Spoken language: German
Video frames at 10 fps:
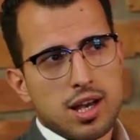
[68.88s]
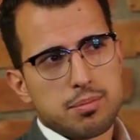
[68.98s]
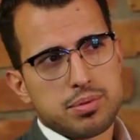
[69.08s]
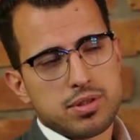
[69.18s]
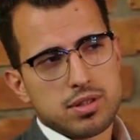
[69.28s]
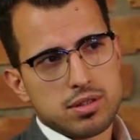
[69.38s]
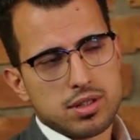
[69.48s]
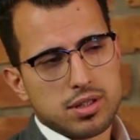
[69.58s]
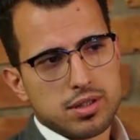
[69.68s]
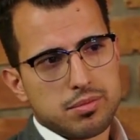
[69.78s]
habe
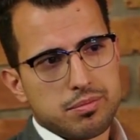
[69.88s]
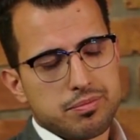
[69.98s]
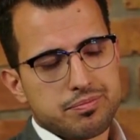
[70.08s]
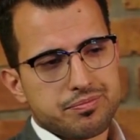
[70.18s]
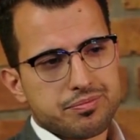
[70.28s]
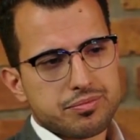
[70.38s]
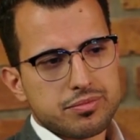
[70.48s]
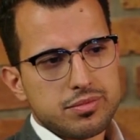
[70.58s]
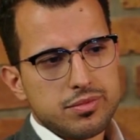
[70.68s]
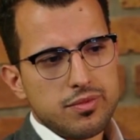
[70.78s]
ähm,
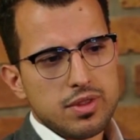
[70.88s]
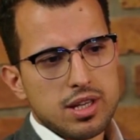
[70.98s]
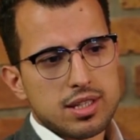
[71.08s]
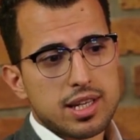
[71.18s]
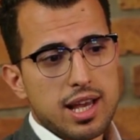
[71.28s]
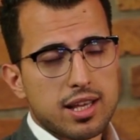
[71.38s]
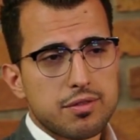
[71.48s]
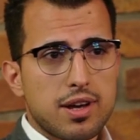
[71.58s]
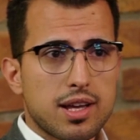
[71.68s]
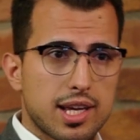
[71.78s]
dann
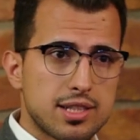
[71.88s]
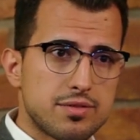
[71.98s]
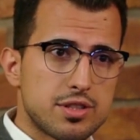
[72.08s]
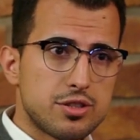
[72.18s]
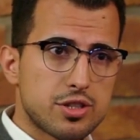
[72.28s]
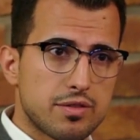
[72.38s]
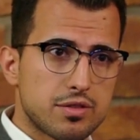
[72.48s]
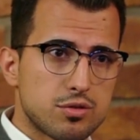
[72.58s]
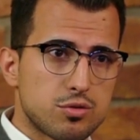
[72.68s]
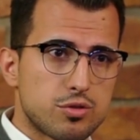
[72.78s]
angefangen,
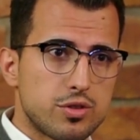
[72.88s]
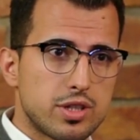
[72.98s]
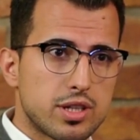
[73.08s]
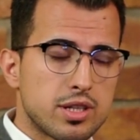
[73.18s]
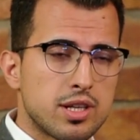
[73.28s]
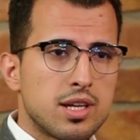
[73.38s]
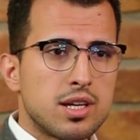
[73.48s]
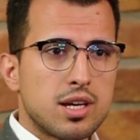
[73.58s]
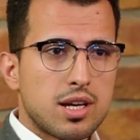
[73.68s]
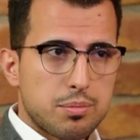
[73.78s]
Rechtswissenschaften zu studieren,
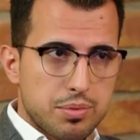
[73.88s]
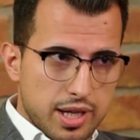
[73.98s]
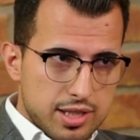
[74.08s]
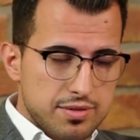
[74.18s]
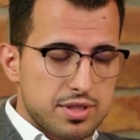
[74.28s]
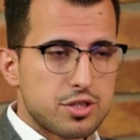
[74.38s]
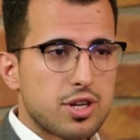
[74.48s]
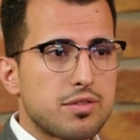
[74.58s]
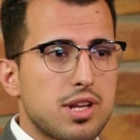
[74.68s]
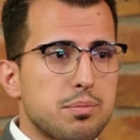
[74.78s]
habe
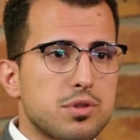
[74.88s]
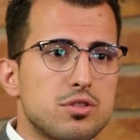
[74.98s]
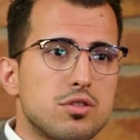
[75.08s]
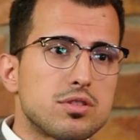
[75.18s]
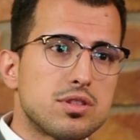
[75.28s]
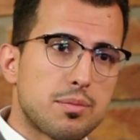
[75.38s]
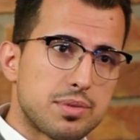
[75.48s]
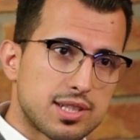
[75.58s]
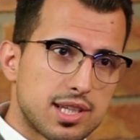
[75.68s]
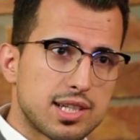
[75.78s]
Rechtswissenschaften abgeschlossen,
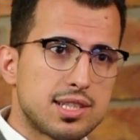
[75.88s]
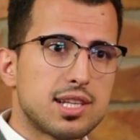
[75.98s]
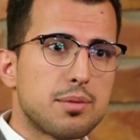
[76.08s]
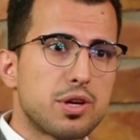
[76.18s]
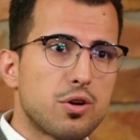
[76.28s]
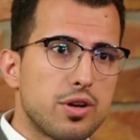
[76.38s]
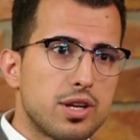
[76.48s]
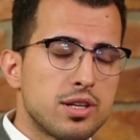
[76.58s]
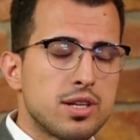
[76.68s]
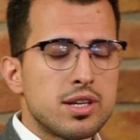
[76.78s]
habe das Gerichtsjahr
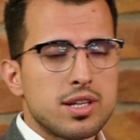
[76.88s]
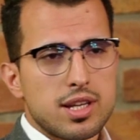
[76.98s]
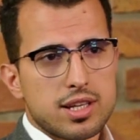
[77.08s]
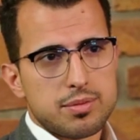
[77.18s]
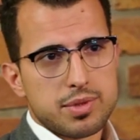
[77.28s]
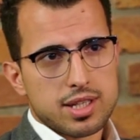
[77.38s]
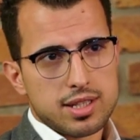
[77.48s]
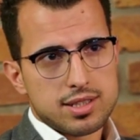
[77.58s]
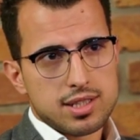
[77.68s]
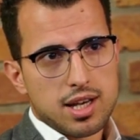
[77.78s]
begonnen. Nach dem
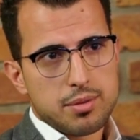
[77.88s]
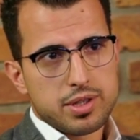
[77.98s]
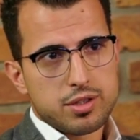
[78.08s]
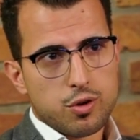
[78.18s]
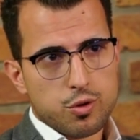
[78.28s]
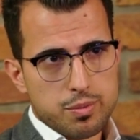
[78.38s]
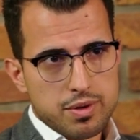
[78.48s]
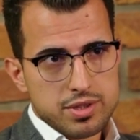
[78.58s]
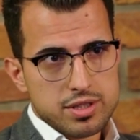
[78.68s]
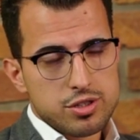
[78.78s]
Gerichtsjahr habe ich
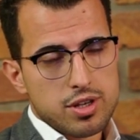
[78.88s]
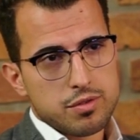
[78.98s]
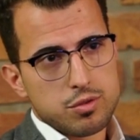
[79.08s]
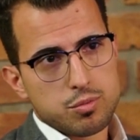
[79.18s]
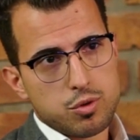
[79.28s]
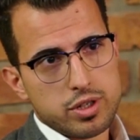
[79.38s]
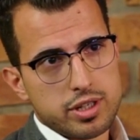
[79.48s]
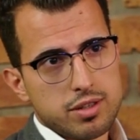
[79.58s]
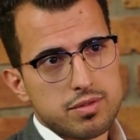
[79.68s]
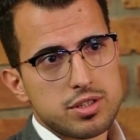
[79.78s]
Europawissenschaften und
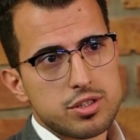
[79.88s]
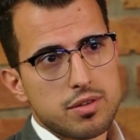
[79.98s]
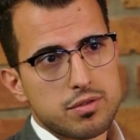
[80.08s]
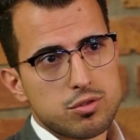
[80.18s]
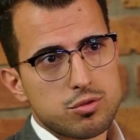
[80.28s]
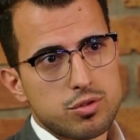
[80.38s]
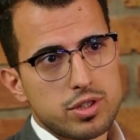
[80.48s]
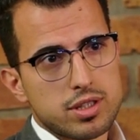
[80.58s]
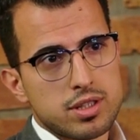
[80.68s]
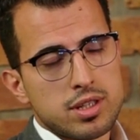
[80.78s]
Politikwissenschaften
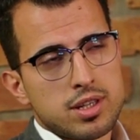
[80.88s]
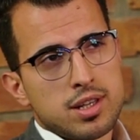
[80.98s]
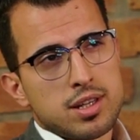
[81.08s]
studiert.